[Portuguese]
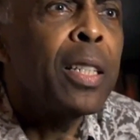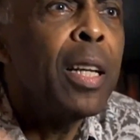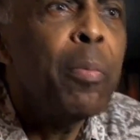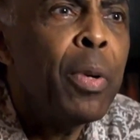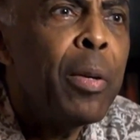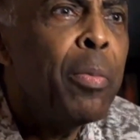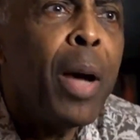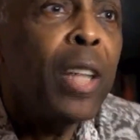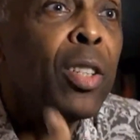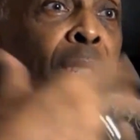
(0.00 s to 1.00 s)
mais ampla e
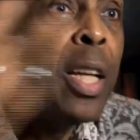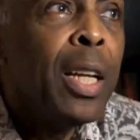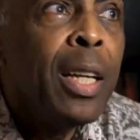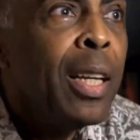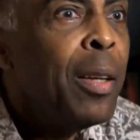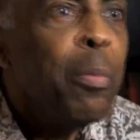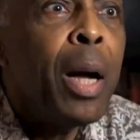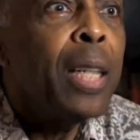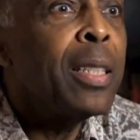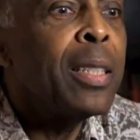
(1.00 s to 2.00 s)
mais,
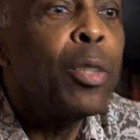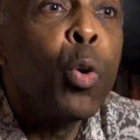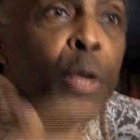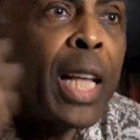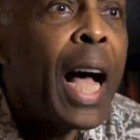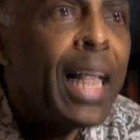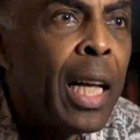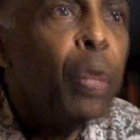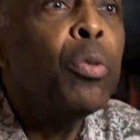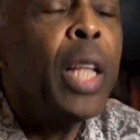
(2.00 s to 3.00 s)
mais
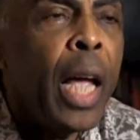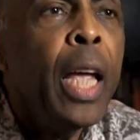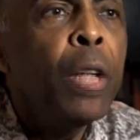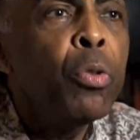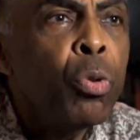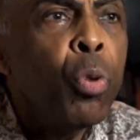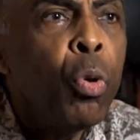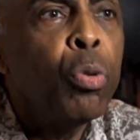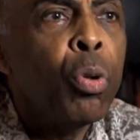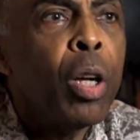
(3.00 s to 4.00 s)
ousada o terreno
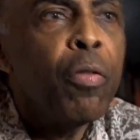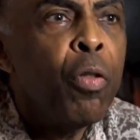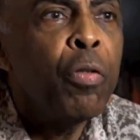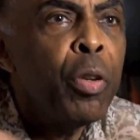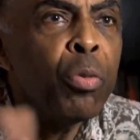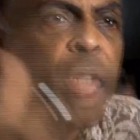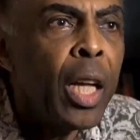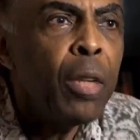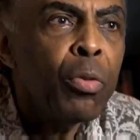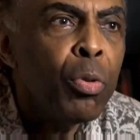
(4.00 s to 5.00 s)
todo, revolver o
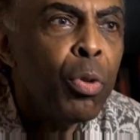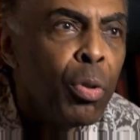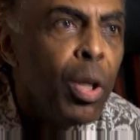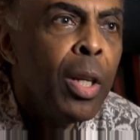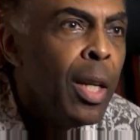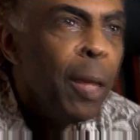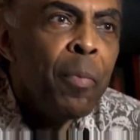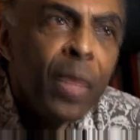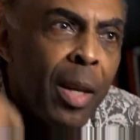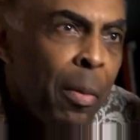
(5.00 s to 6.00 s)
terreno todo,
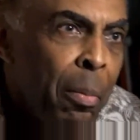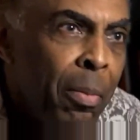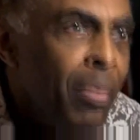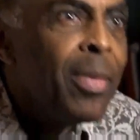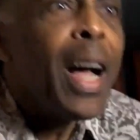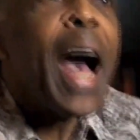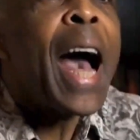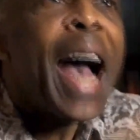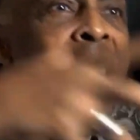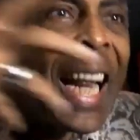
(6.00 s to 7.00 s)
é,
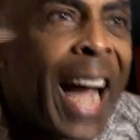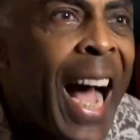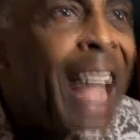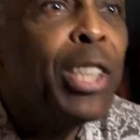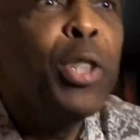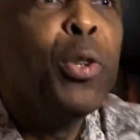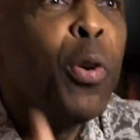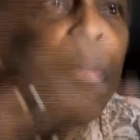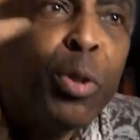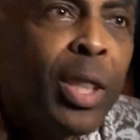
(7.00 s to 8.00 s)
arar de
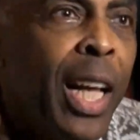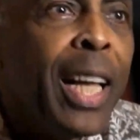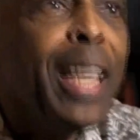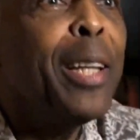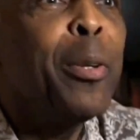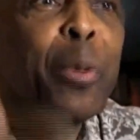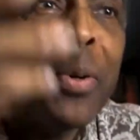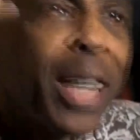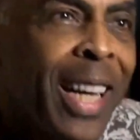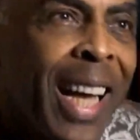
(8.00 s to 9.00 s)
novo o
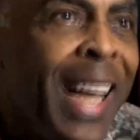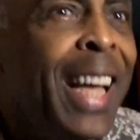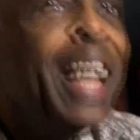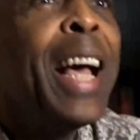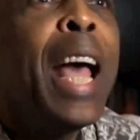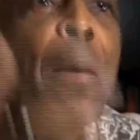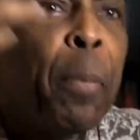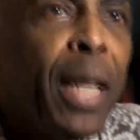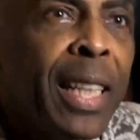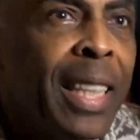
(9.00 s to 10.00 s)
terreno,
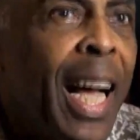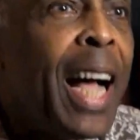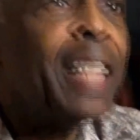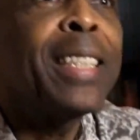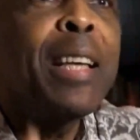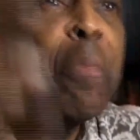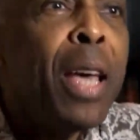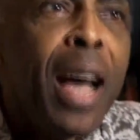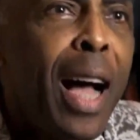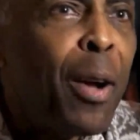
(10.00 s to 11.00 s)
replantar,
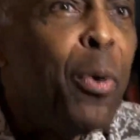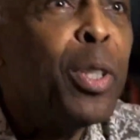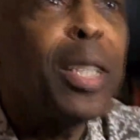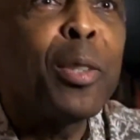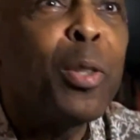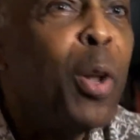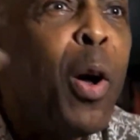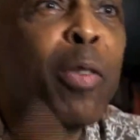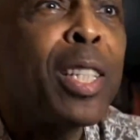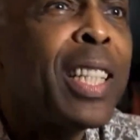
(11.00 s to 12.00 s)
semear coisas
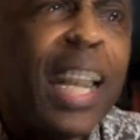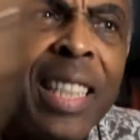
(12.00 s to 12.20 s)
novas,